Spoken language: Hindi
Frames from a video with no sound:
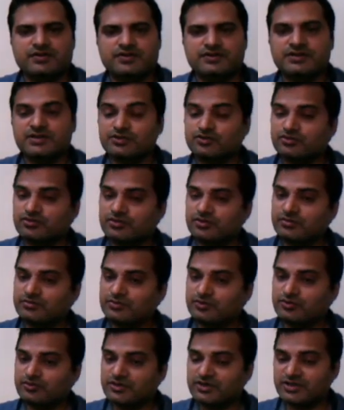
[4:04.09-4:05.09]
या तो हम
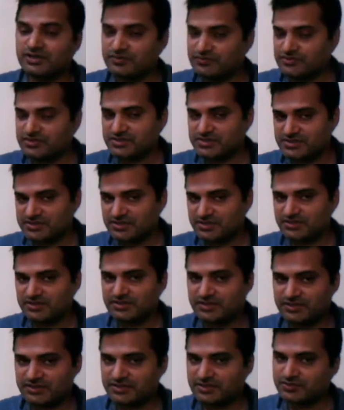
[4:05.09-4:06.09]
लोग कर्व चेंज कर
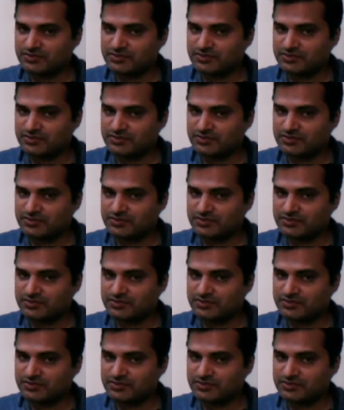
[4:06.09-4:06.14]
दें या